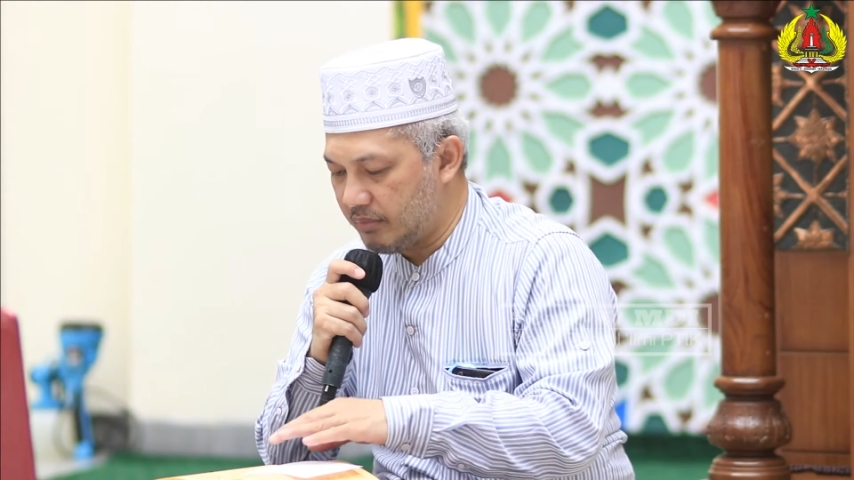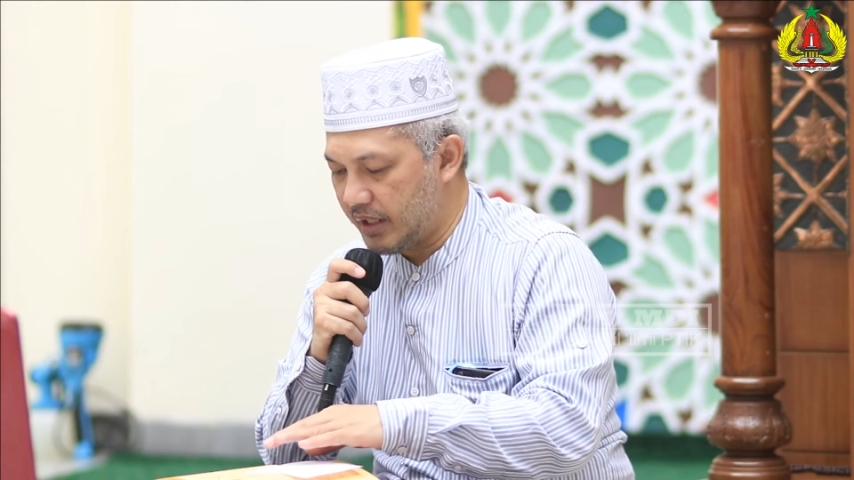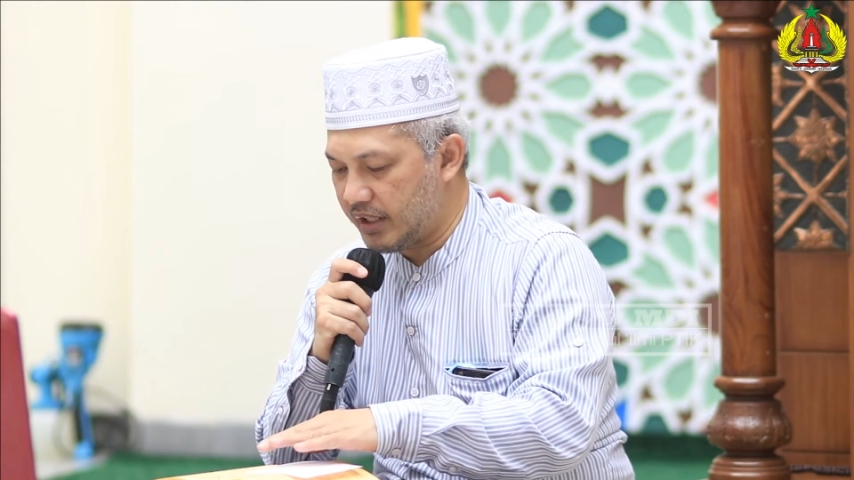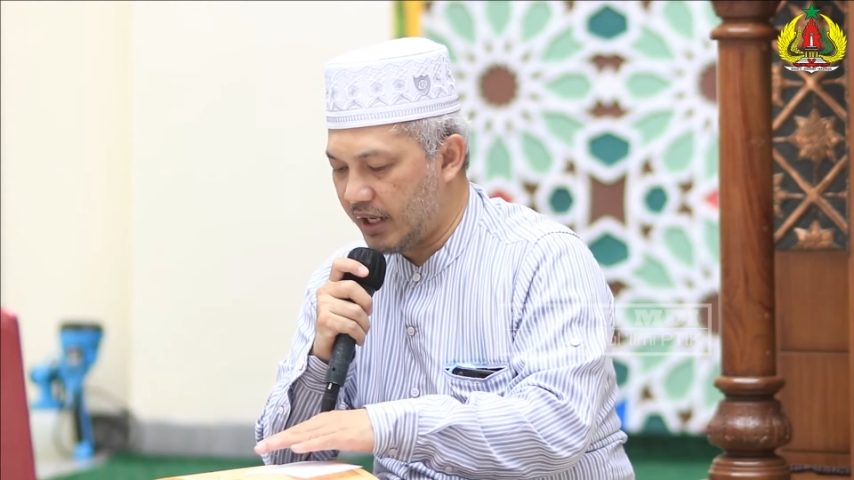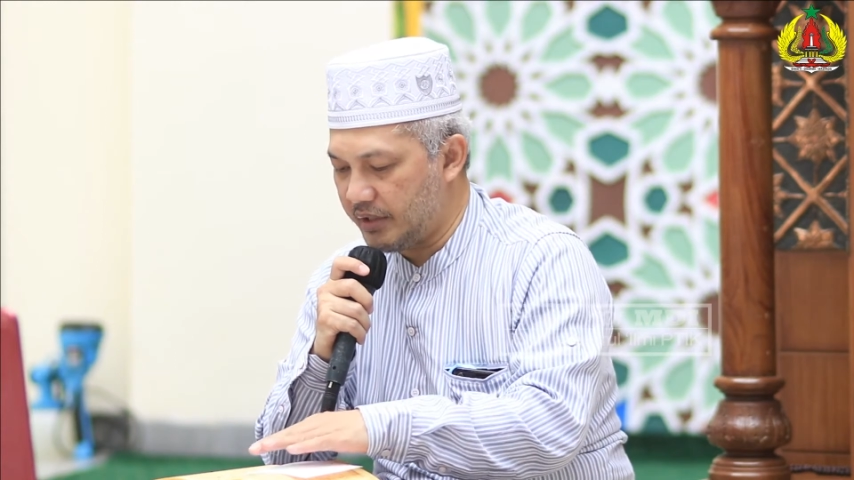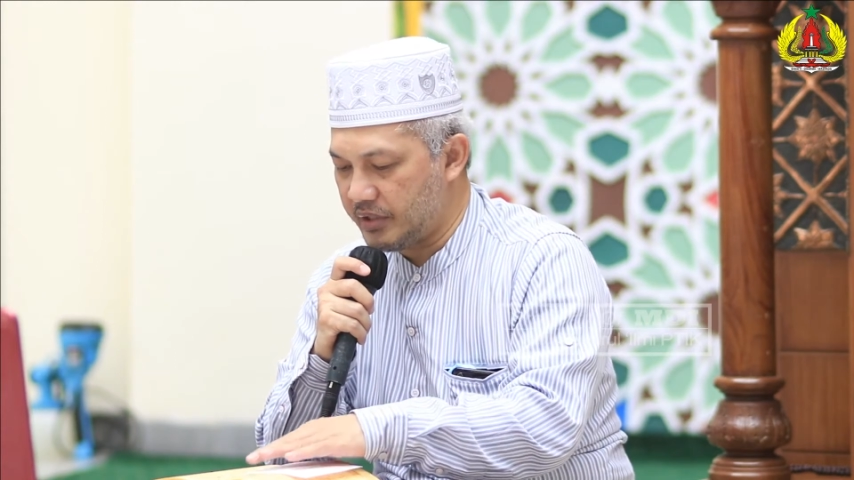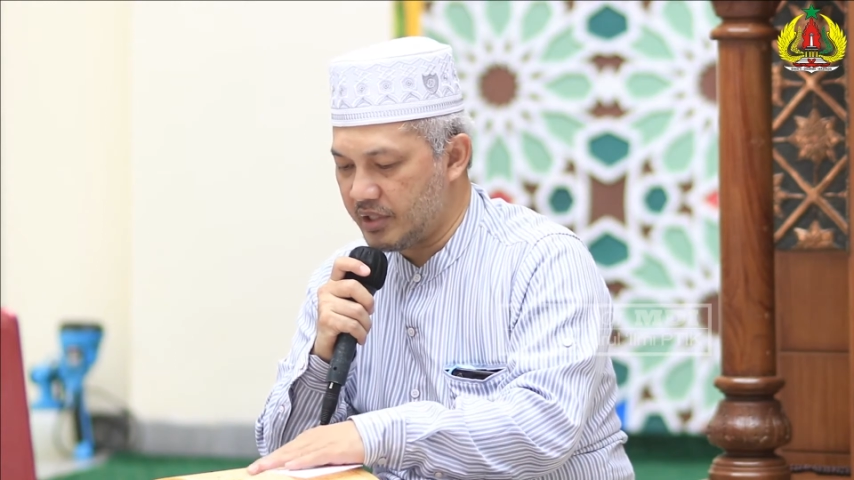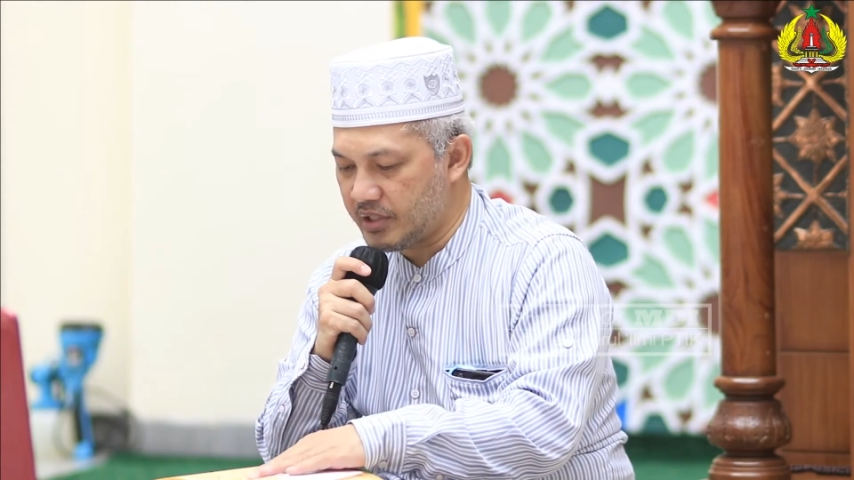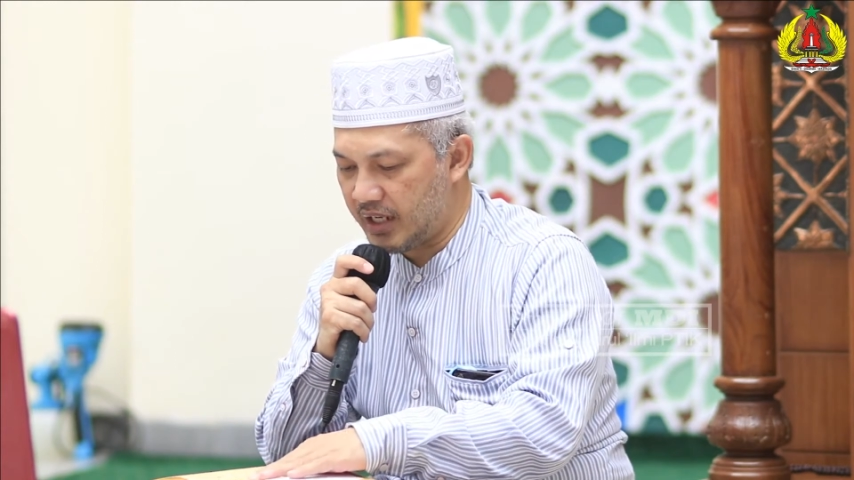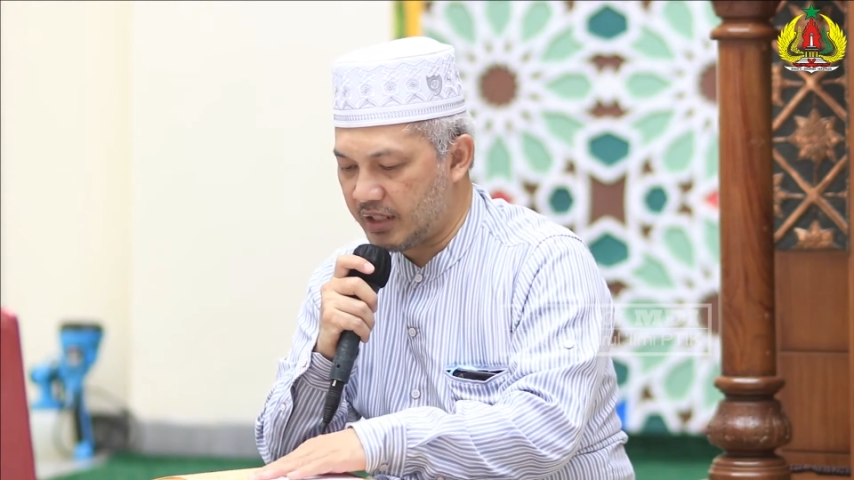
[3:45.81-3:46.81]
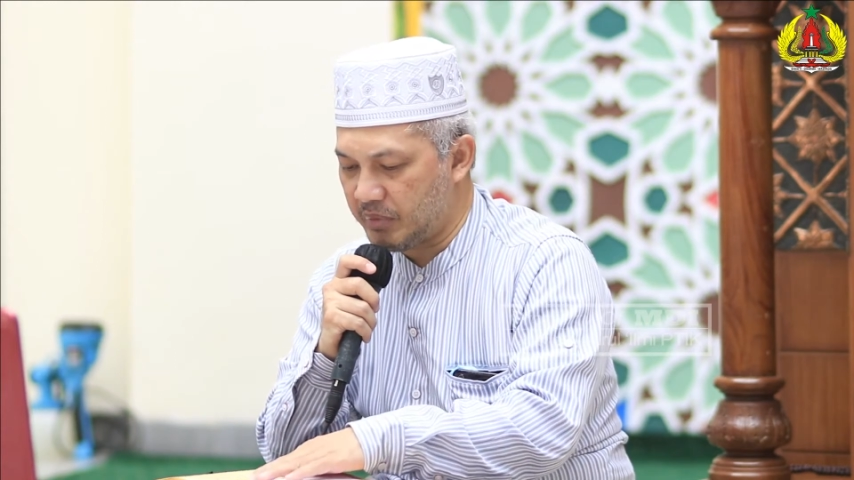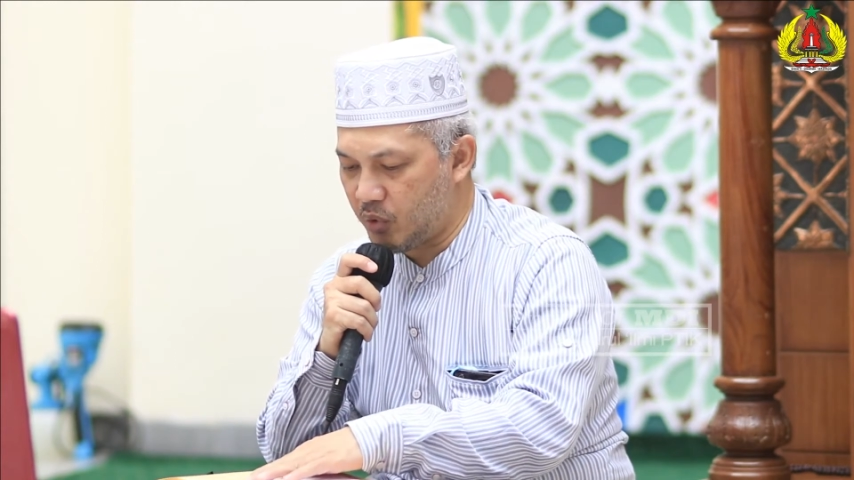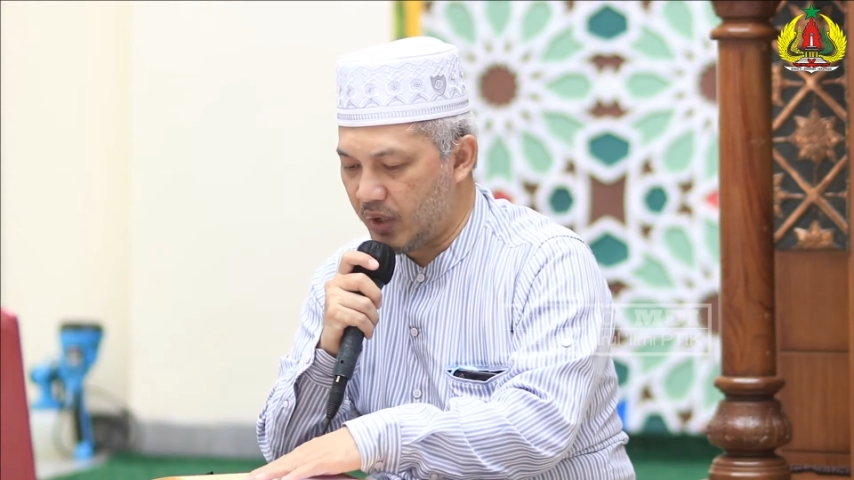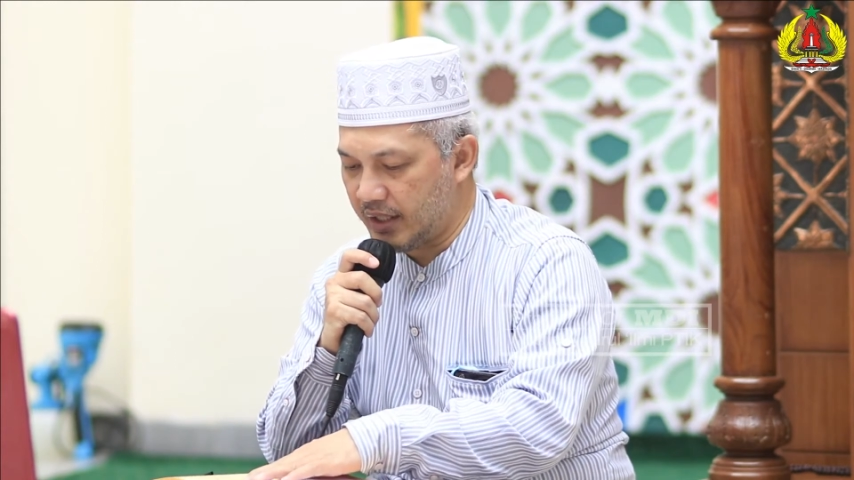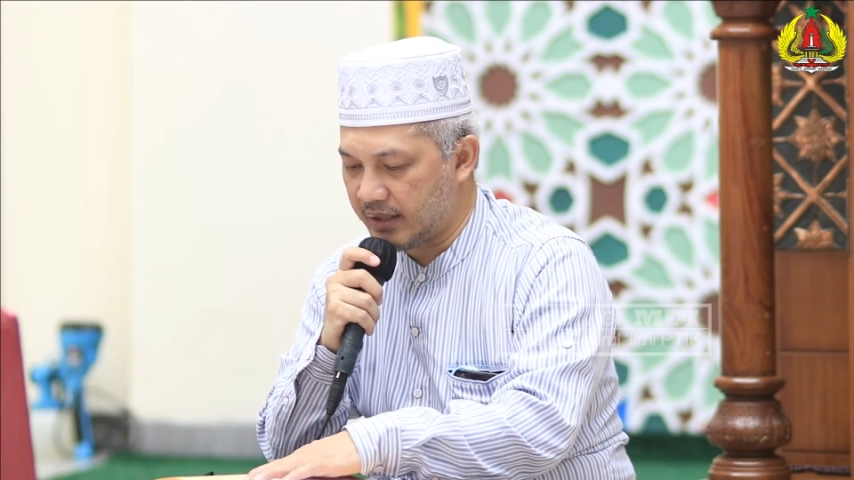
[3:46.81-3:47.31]
berarti hadis ini sangat
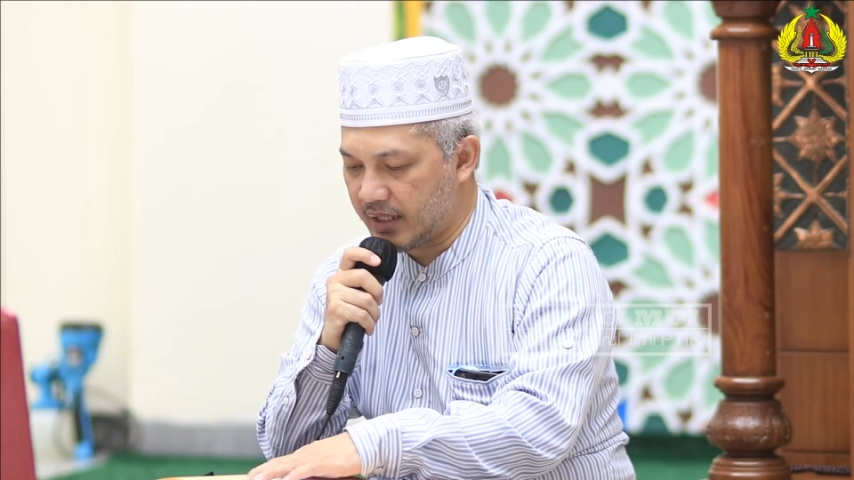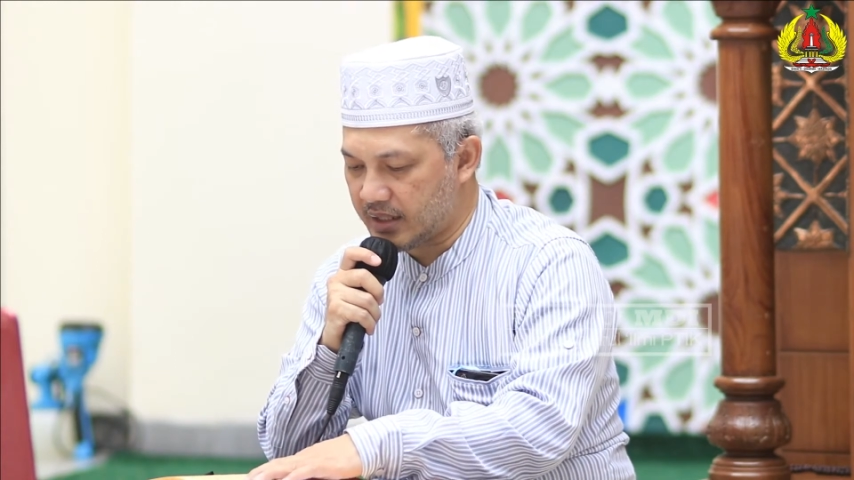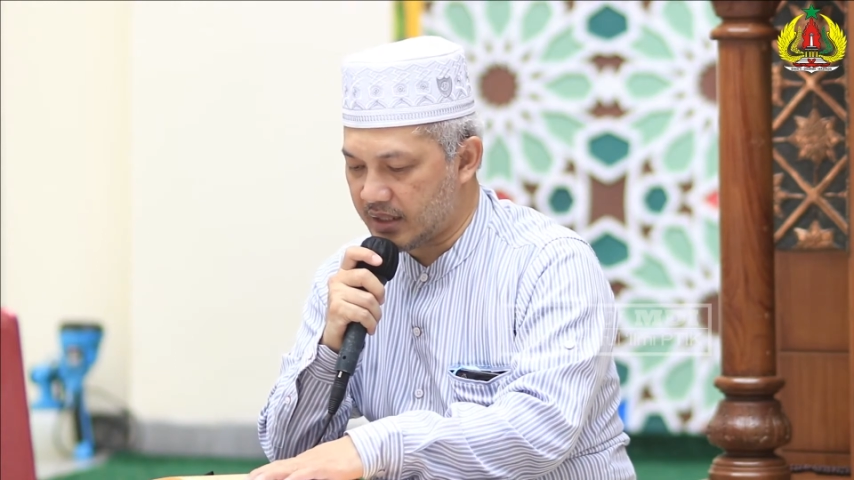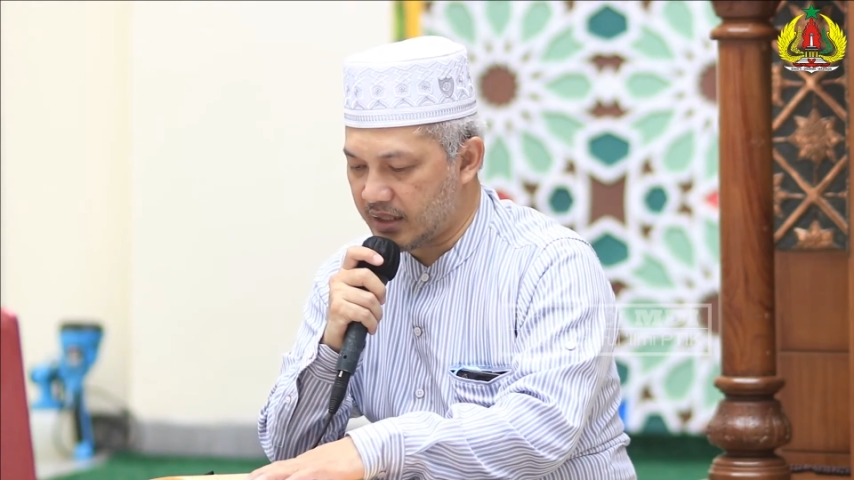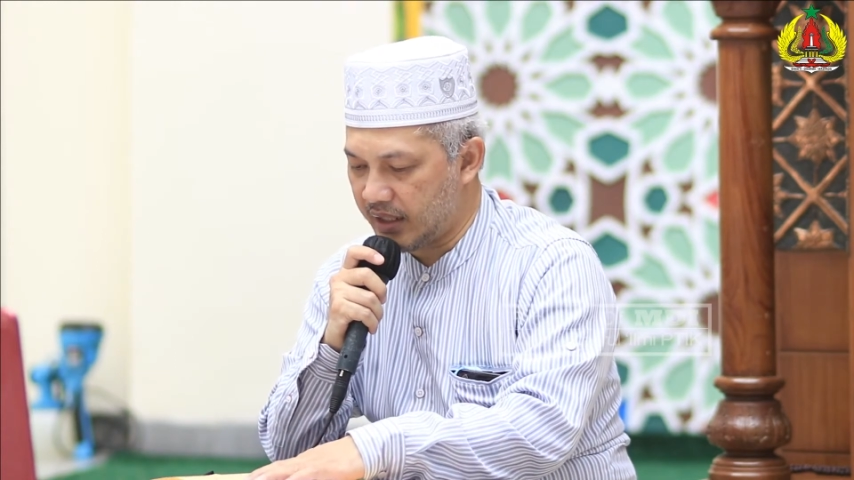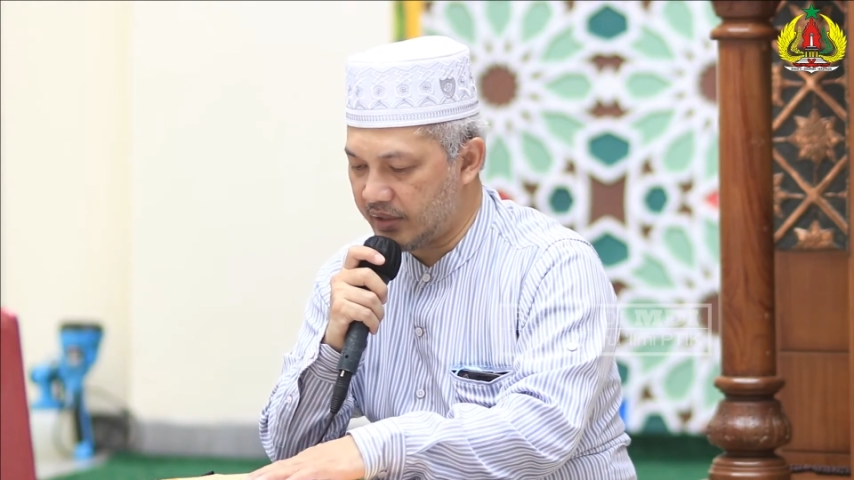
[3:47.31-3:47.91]
berkualitas,